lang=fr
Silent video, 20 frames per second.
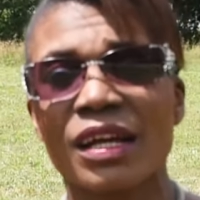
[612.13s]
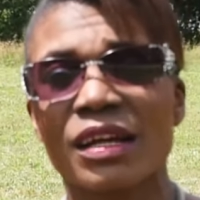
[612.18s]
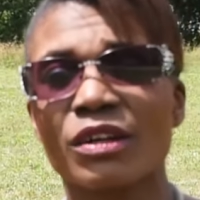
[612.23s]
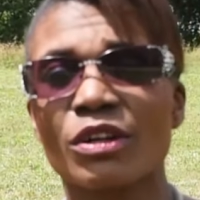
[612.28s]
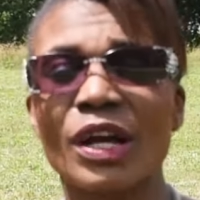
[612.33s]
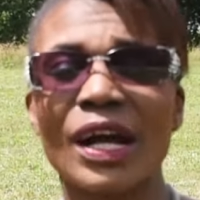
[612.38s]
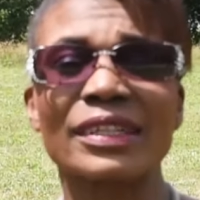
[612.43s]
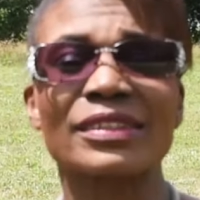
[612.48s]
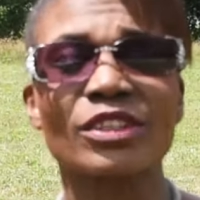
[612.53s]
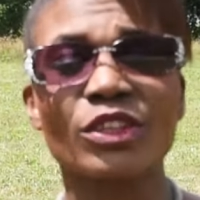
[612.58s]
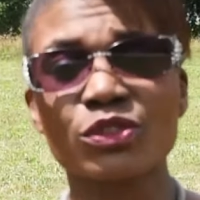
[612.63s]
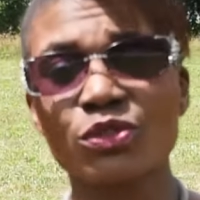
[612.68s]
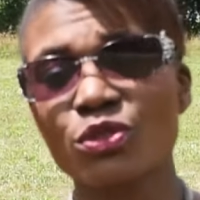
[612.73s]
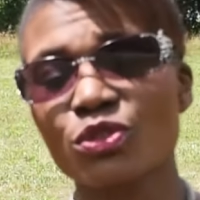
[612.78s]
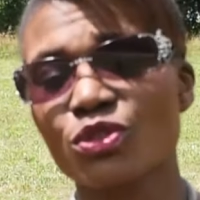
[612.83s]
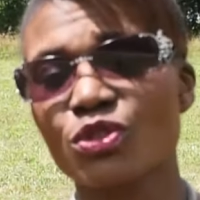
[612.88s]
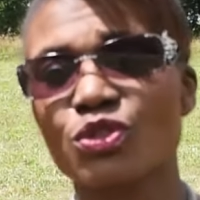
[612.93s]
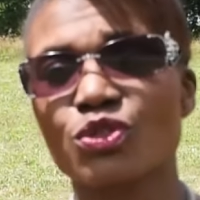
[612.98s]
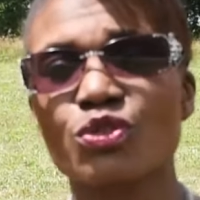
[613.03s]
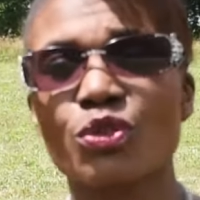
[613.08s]
Euh, attention
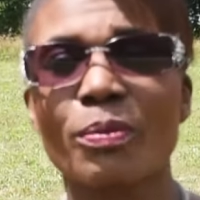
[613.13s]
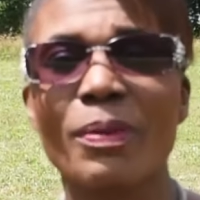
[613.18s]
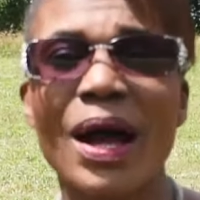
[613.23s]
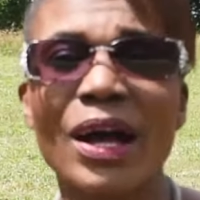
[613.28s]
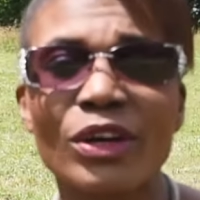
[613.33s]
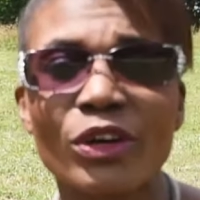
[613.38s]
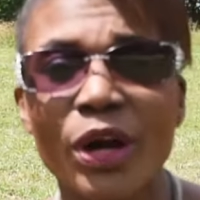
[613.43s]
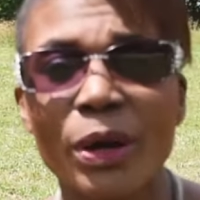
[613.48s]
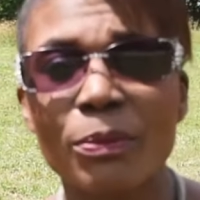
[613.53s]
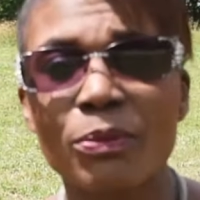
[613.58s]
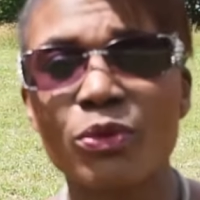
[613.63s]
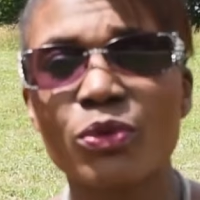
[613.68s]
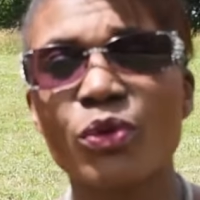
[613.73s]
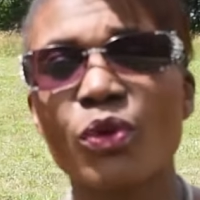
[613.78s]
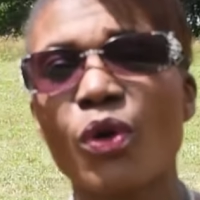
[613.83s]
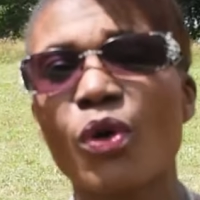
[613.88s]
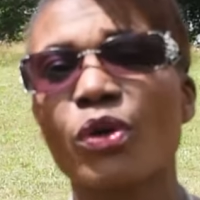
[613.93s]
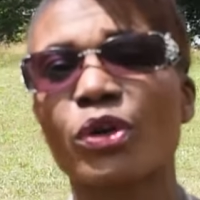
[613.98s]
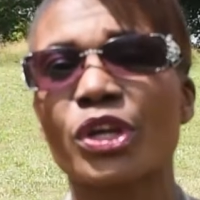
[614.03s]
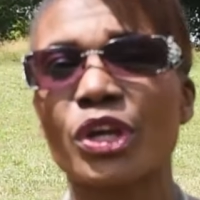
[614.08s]
juste aux marabouts,
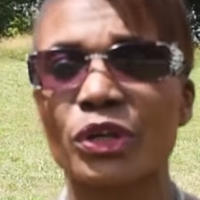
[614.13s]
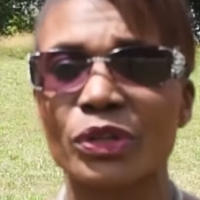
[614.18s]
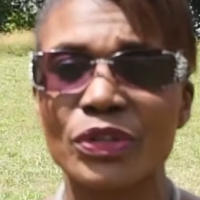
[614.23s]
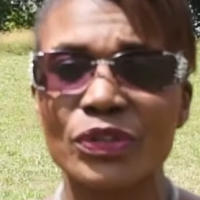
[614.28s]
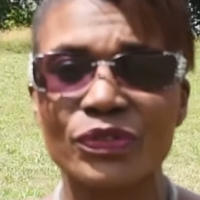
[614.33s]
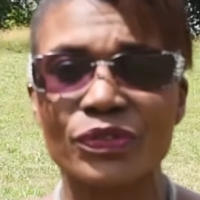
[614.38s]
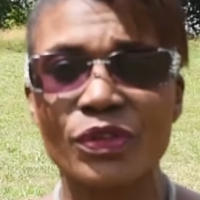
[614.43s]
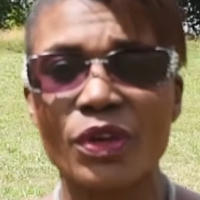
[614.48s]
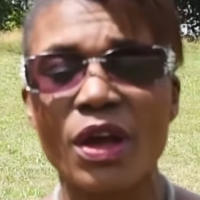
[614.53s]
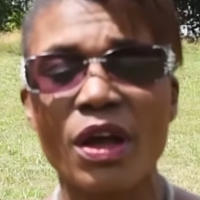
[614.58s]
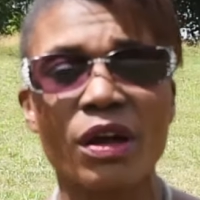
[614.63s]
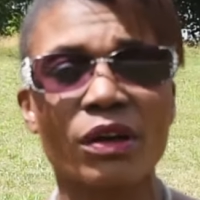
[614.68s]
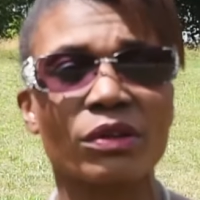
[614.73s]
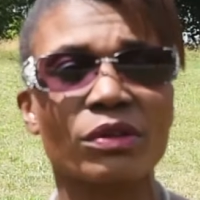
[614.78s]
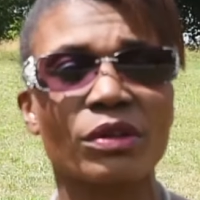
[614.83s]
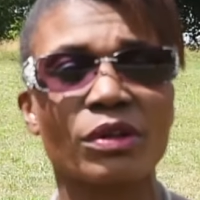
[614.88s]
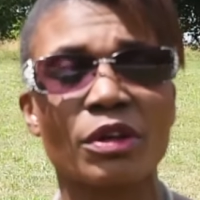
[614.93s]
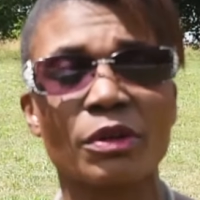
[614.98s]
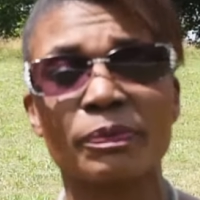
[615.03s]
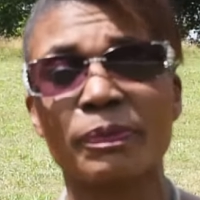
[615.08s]
aux guérisseurs,
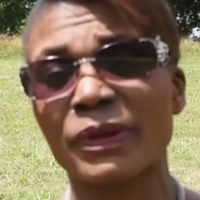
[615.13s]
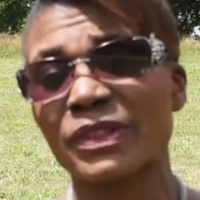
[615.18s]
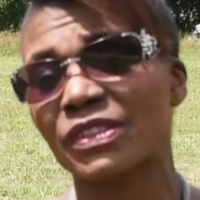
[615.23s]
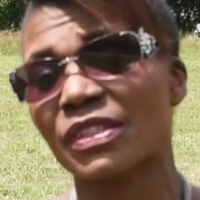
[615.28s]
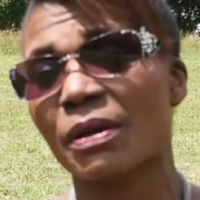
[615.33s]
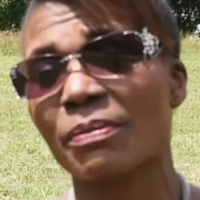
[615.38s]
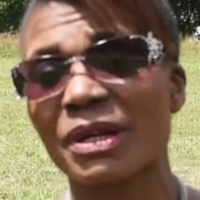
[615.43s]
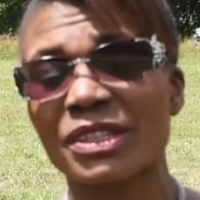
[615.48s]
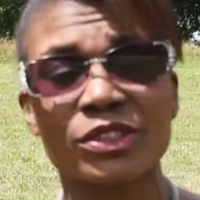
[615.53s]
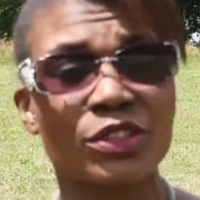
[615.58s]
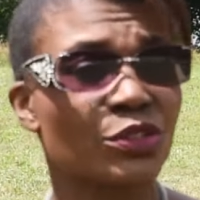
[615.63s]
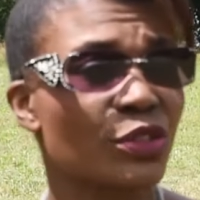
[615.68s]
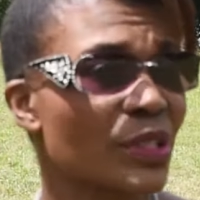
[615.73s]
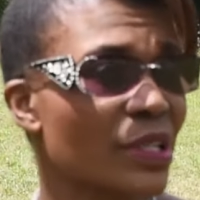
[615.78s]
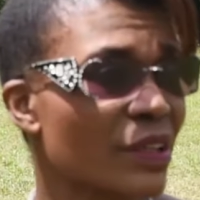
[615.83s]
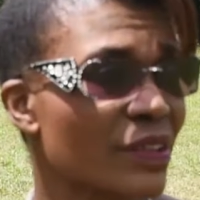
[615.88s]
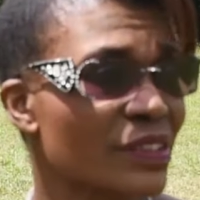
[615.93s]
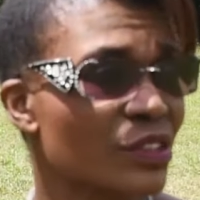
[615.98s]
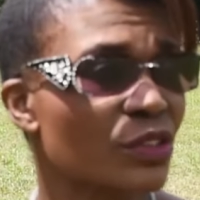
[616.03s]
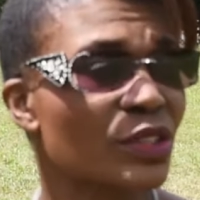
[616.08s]
parce qu'en matière de
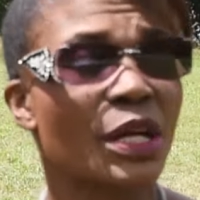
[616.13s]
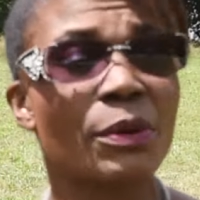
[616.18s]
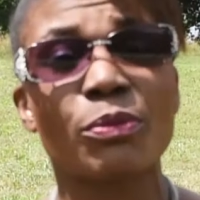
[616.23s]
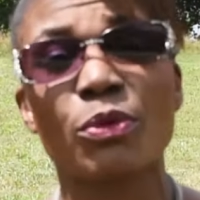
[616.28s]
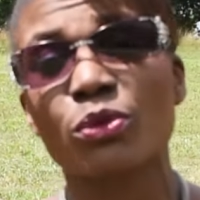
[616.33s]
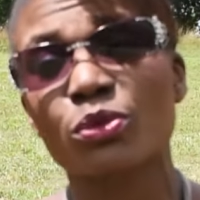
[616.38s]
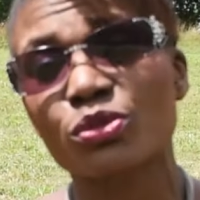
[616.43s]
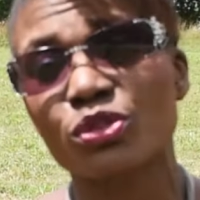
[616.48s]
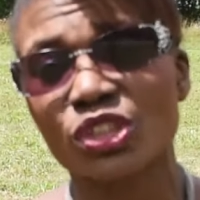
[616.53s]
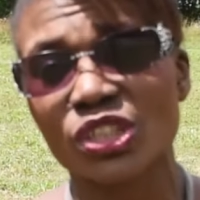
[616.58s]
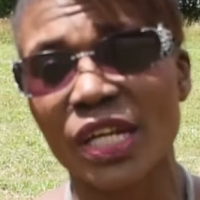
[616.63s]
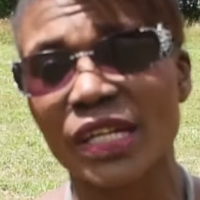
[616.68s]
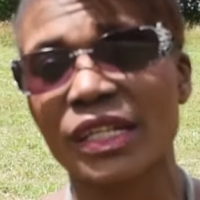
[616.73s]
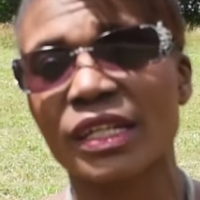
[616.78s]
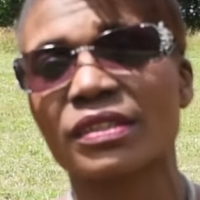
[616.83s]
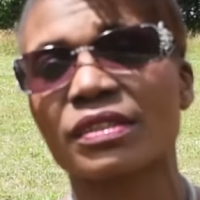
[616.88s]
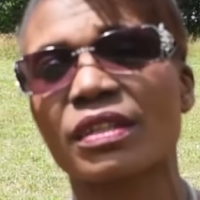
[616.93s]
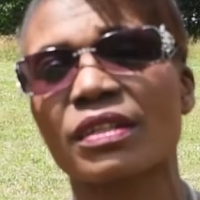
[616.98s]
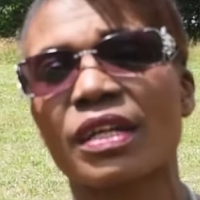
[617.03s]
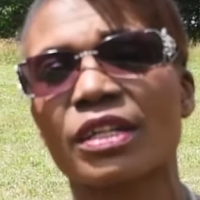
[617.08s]
cancer, on a beaucoup de
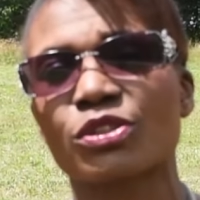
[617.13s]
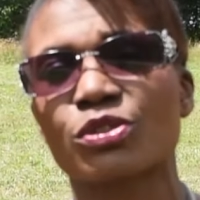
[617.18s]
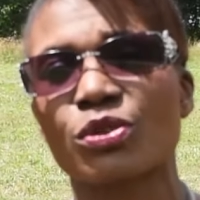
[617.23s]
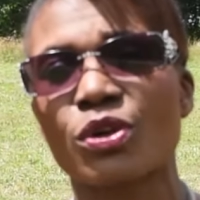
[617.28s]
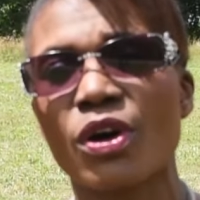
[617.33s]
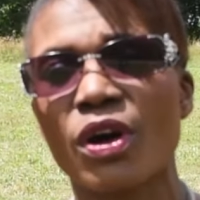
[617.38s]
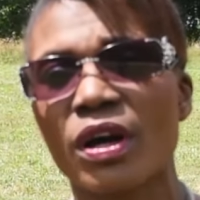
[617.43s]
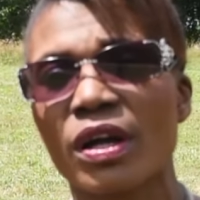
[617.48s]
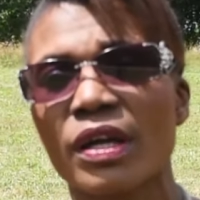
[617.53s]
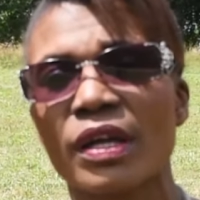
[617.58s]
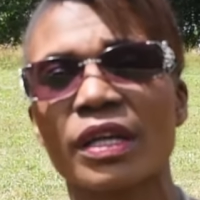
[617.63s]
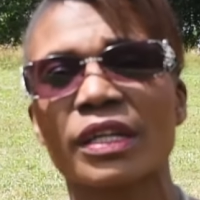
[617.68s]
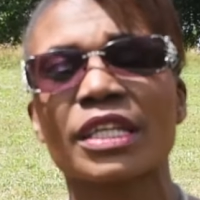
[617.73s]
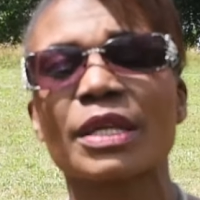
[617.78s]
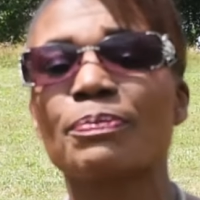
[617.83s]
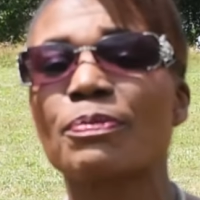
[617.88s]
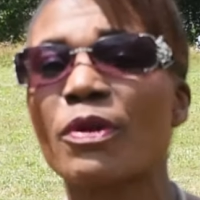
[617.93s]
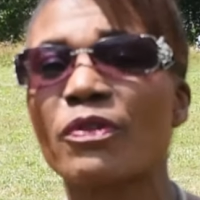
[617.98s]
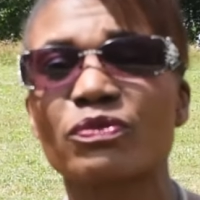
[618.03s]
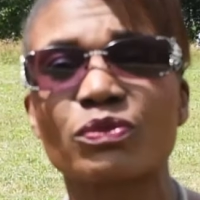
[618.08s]
charlatans là-dehors
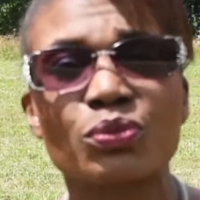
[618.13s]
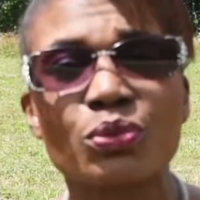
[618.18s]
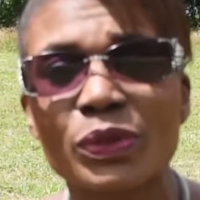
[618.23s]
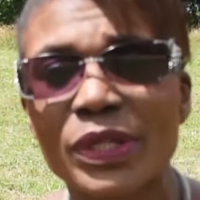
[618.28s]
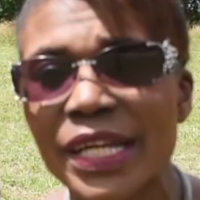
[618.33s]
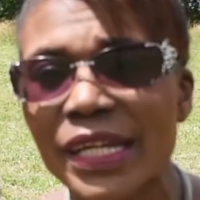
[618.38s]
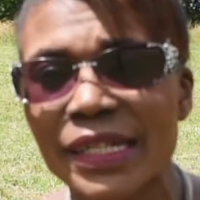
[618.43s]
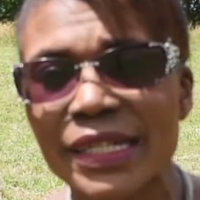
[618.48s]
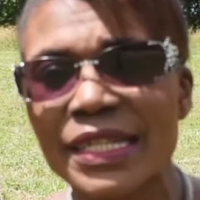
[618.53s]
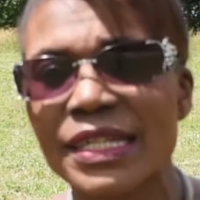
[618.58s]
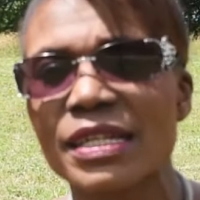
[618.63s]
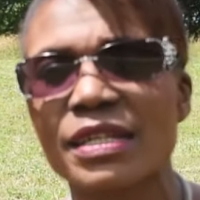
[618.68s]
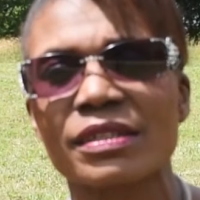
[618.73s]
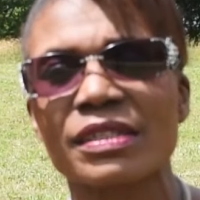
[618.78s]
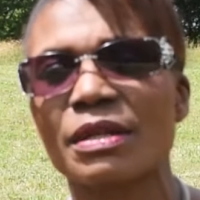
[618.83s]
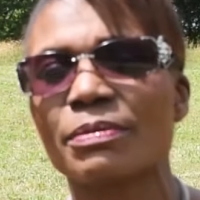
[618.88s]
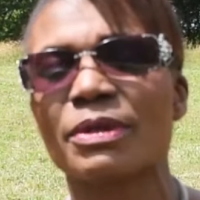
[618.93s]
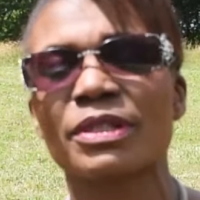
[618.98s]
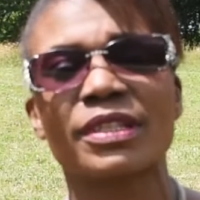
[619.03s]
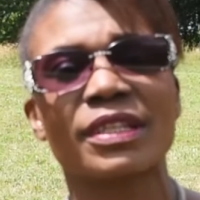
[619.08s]
qui peuvent tout guérir.
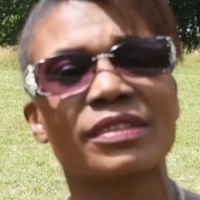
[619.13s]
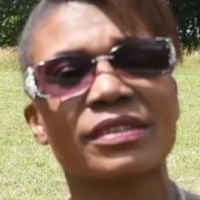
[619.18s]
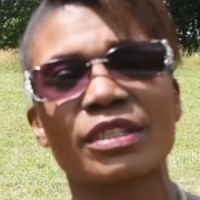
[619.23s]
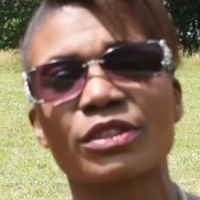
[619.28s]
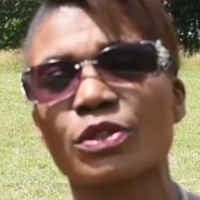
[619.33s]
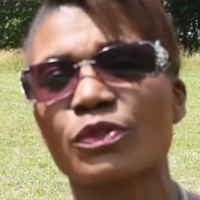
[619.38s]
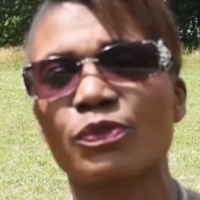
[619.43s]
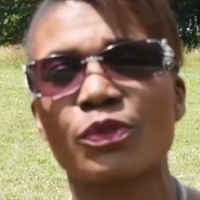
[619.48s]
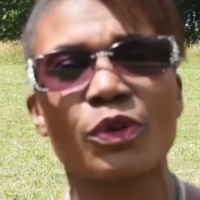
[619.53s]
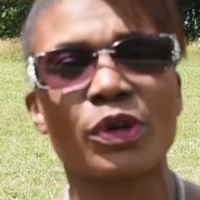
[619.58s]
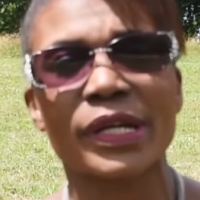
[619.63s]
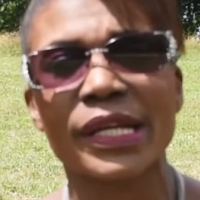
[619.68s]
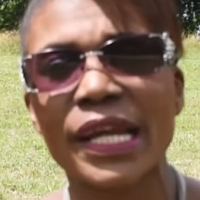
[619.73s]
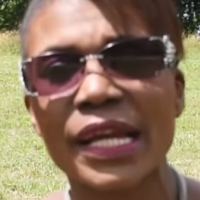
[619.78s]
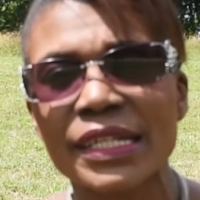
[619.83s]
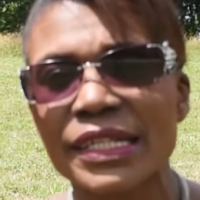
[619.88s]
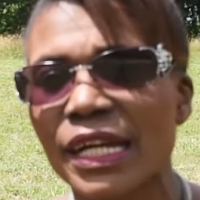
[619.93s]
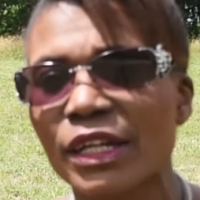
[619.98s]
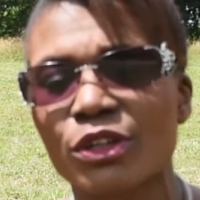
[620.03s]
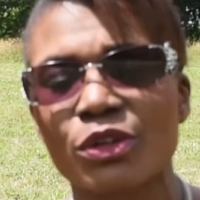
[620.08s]
Les médecins ne font
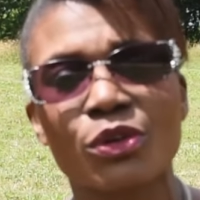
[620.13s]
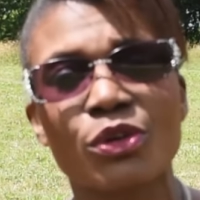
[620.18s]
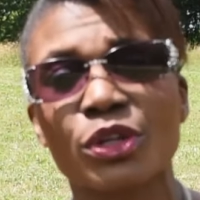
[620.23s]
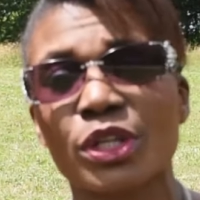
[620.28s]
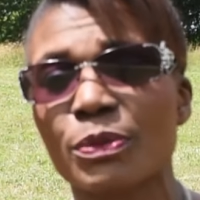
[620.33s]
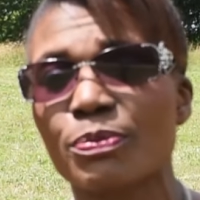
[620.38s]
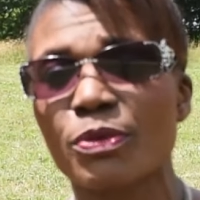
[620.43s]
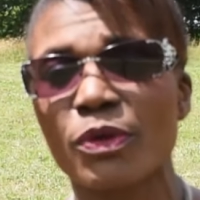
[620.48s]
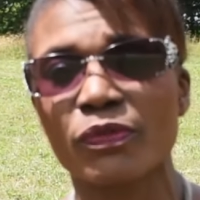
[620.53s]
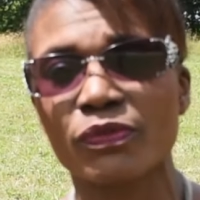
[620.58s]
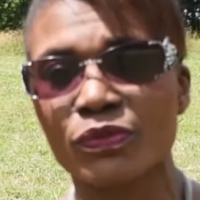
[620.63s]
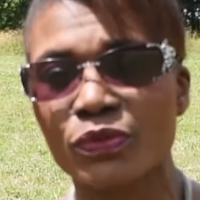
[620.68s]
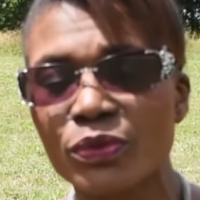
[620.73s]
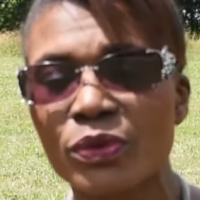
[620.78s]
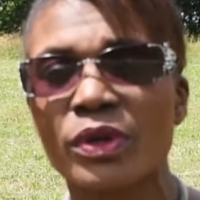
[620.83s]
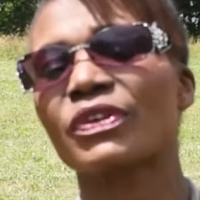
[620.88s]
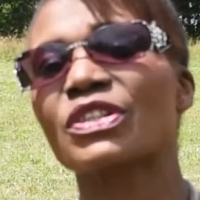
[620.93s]
rien, il n'y a que qui peuvent tout.